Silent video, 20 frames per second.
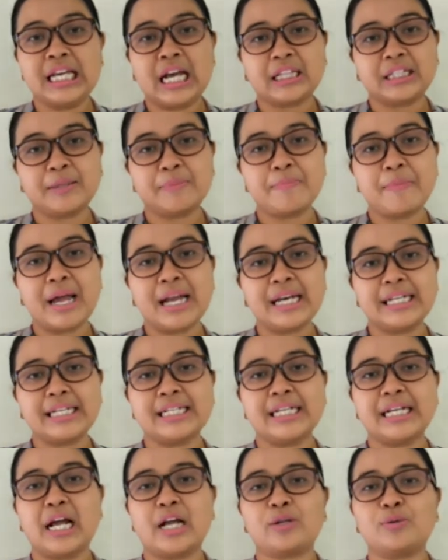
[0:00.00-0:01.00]
Ingat kembali
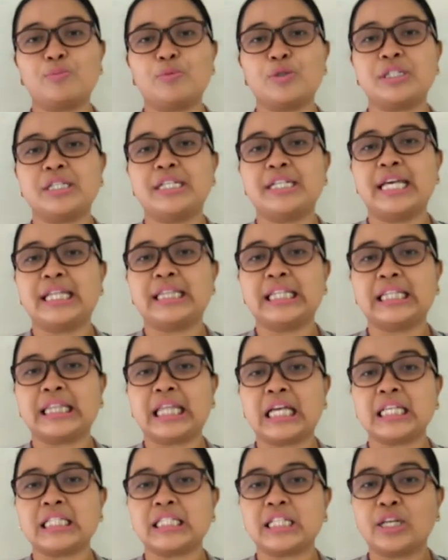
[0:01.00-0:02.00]
dengan rumus
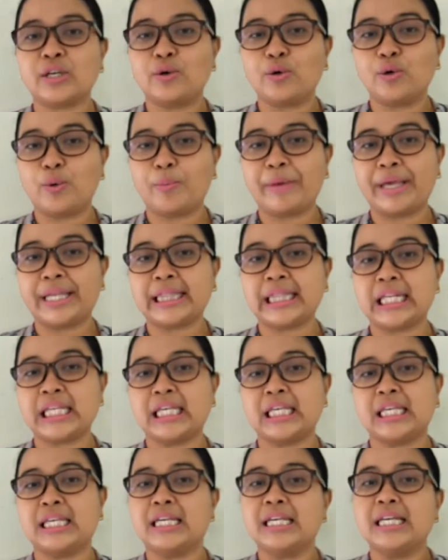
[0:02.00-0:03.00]
identitas
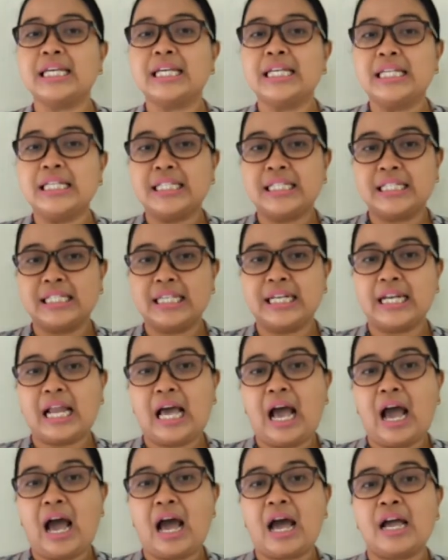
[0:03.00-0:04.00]
trigonometri. Sin
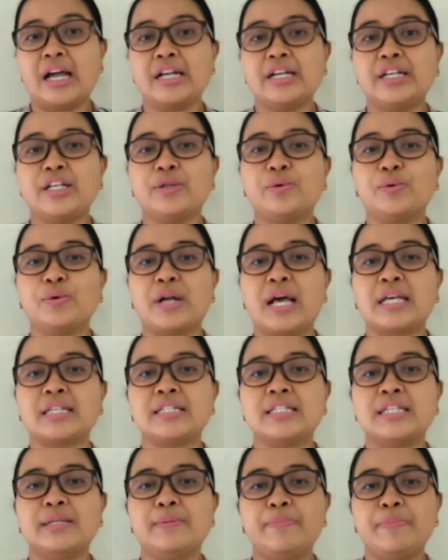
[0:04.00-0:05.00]
a dikurang
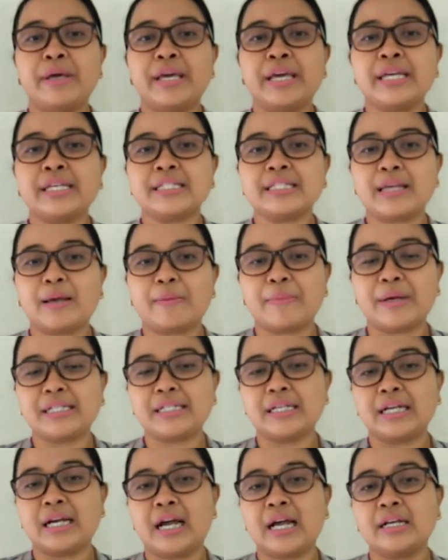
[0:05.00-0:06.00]
sin b sama
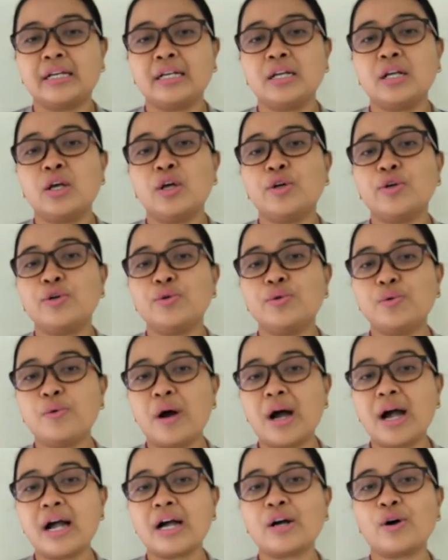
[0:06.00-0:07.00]
dengan
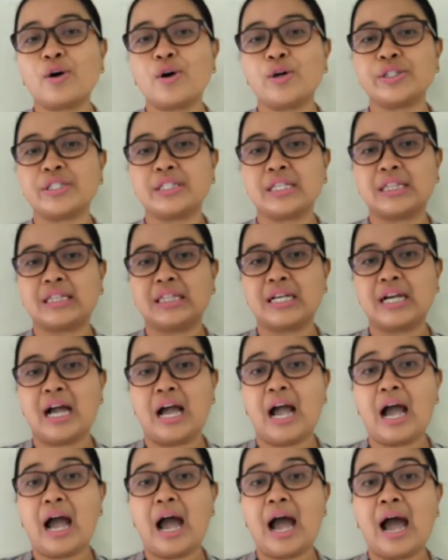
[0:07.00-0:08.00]
2 cos
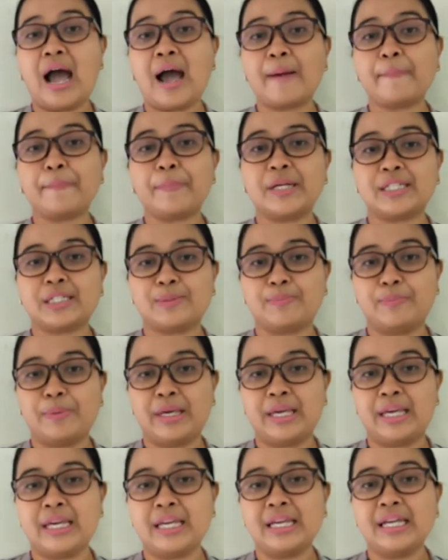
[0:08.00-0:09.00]
setengah a plus b
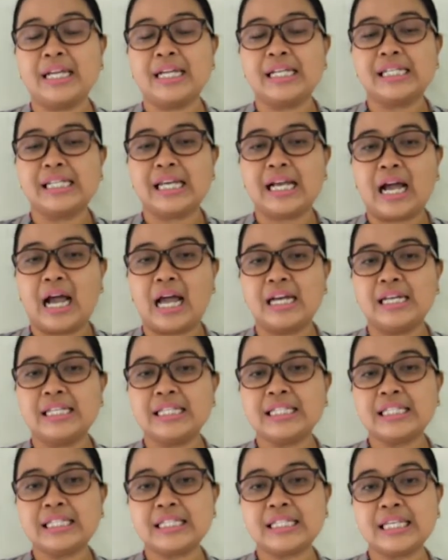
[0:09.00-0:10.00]

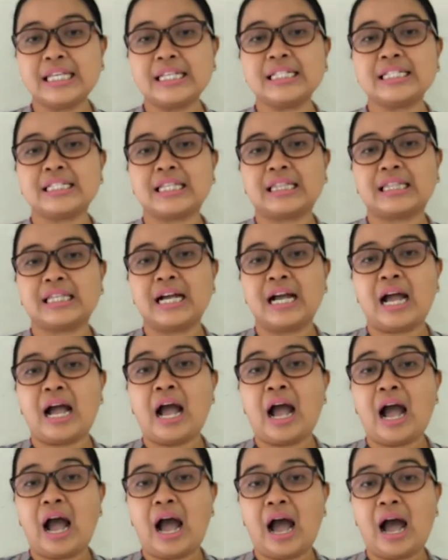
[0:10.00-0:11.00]
dikali sin
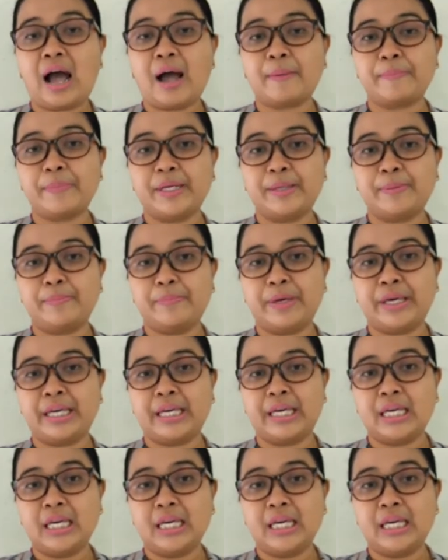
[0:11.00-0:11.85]
setengah a min b.